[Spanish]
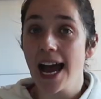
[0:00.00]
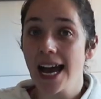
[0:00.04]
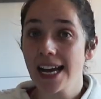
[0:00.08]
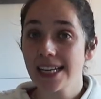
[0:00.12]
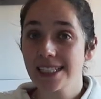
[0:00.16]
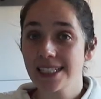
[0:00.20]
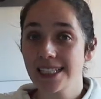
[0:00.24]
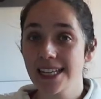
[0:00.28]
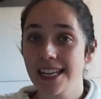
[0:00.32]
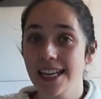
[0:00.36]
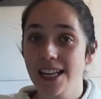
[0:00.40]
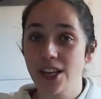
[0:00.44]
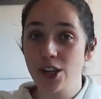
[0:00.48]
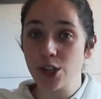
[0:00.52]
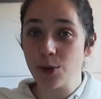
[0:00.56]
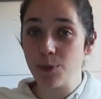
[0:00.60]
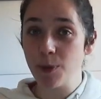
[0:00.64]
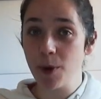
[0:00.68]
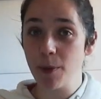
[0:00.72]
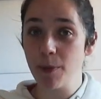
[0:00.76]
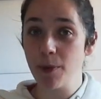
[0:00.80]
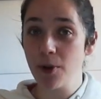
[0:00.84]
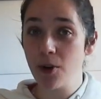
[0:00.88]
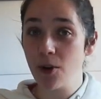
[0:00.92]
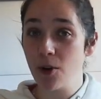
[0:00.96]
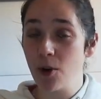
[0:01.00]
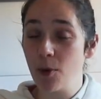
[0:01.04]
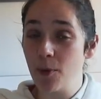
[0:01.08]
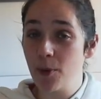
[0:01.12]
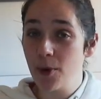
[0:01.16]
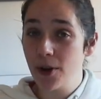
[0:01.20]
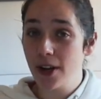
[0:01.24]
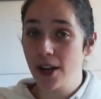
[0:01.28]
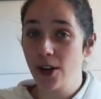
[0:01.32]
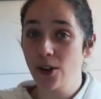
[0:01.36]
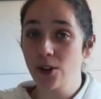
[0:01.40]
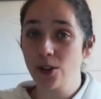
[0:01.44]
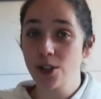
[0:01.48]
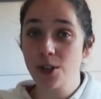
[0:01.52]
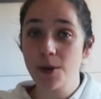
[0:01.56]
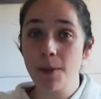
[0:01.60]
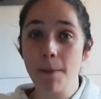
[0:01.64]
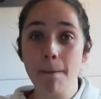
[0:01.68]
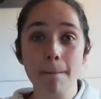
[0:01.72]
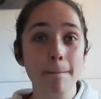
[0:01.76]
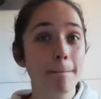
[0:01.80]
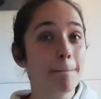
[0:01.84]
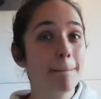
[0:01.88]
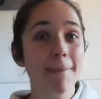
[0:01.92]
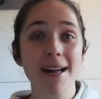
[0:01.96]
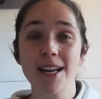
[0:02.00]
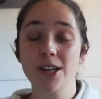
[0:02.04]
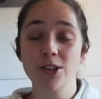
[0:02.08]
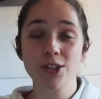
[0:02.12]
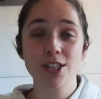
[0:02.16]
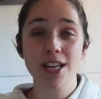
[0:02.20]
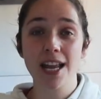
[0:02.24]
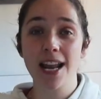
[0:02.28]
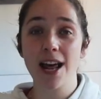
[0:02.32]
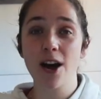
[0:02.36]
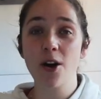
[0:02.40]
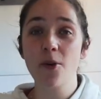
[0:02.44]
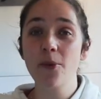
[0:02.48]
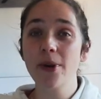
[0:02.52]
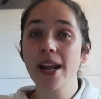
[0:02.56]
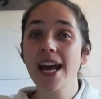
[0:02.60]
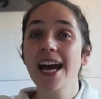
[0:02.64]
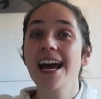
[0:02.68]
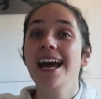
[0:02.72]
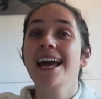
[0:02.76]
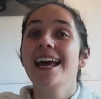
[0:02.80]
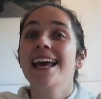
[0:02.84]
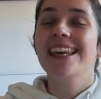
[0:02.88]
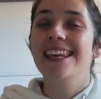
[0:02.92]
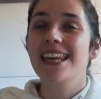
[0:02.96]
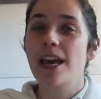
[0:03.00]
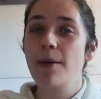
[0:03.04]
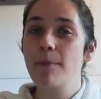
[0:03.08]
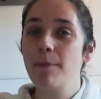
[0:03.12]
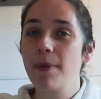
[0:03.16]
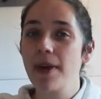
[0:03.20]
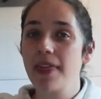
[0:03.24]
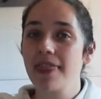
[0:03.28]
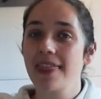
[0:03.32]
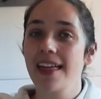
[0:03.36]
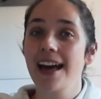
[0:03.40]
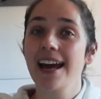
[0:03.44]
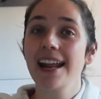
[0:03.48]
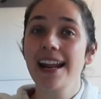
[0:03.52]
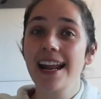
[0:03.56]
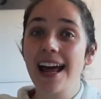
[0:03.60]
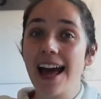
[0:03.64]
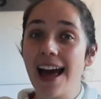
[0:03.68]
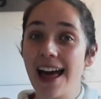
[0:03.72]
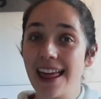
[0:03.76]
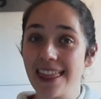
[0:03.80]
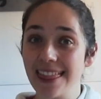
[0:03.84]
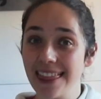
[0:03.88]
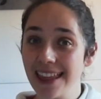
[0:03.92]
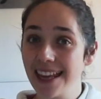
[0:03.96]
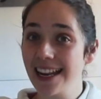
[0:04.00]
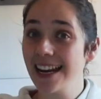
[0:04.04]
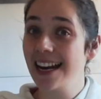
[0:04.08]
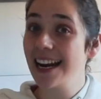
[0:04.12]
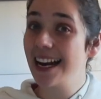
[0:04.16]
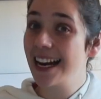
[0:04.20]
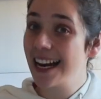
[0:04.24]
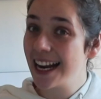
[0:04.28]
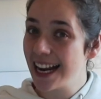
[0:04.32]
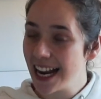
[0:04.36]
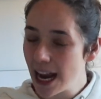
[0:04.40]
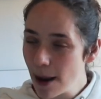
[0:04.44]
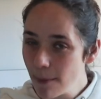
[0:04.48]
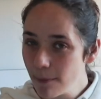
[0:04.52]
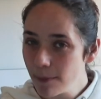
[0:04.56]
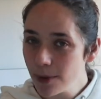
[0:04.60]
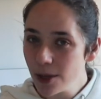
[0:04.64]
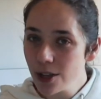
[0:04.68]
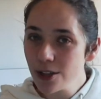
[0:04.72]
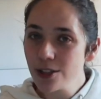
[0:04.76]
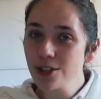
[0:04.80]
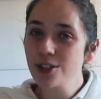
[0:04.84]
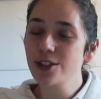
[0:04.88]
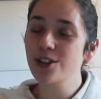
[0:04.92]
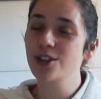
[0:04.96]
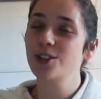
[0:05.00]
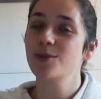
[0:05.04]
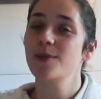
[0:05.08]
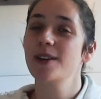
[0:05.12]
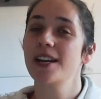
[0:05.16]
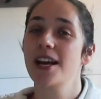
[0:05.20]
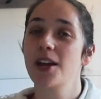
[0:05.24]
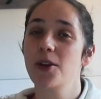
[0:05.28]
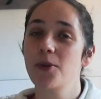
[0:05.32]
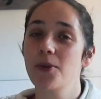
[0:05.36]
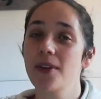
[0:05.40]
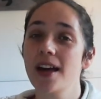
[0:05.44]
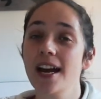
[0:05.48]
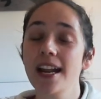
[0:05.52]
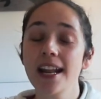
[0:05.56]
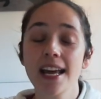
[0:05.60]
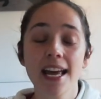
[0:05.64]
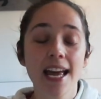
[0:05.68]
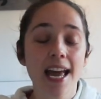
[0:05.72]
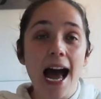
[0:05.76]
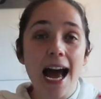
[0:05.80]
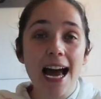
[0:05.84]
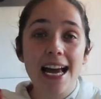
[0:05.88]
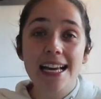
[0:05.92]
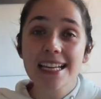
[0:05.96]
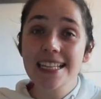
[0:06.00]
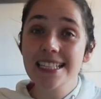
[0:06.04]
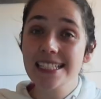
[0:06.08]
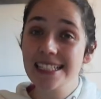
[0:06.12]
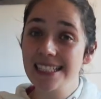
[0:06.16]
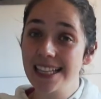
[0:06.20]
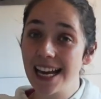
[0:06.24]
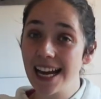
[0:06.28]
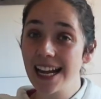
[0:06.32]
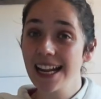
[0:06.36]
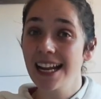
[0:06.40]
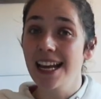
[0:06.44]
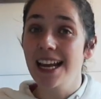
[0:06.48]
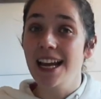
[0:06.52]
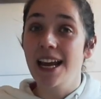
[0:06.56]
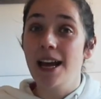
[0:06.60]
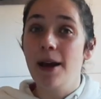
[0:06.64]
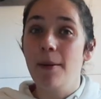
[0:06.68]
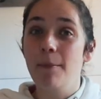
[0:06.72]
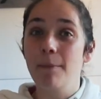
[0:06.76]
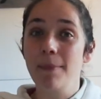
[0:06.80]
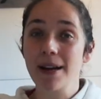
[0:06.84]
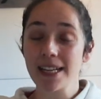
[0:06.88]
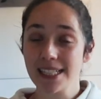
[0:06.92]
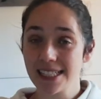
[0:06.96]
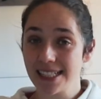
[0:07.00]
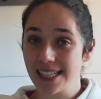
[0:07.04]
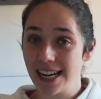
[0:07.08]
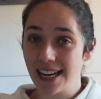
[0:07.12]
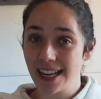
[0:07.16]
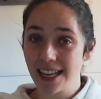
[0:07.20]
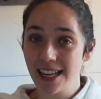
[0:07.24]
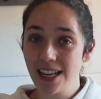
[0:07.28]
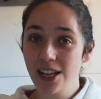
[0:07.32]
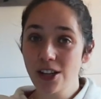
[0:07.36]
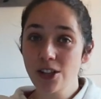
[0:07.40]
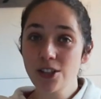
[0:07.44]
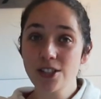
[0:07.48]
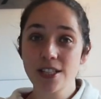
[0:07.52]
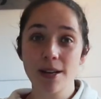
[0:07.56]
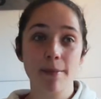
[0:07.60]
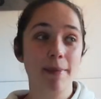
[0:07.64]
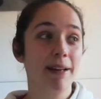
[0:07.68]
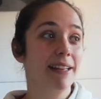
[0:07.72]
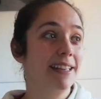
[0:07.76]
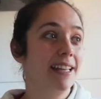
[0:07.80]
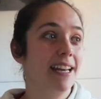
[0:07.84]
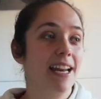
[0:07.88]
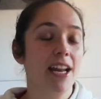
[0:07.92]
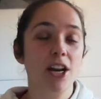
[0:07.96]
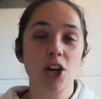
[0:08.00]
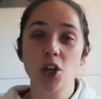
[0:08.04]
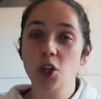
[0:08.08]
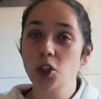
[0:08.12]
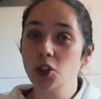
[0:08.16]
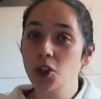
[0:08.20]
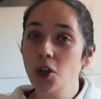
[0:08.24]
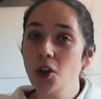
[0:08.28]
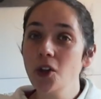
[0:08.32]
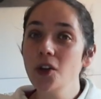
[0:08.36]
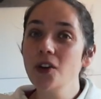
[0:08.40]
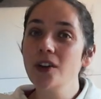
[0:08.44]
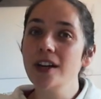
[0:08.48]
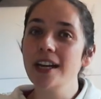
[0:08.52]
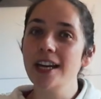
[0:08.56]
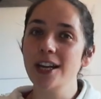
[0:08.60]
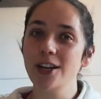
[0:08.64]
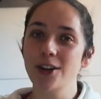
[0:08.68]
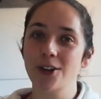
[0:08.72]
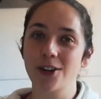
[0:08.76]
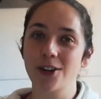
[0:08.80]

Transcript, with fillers: Así que os propongo poneros manos a la obra y empezar a hacer cambios que os van a ayudar a estar más tranquilos y a mantenerlo todo en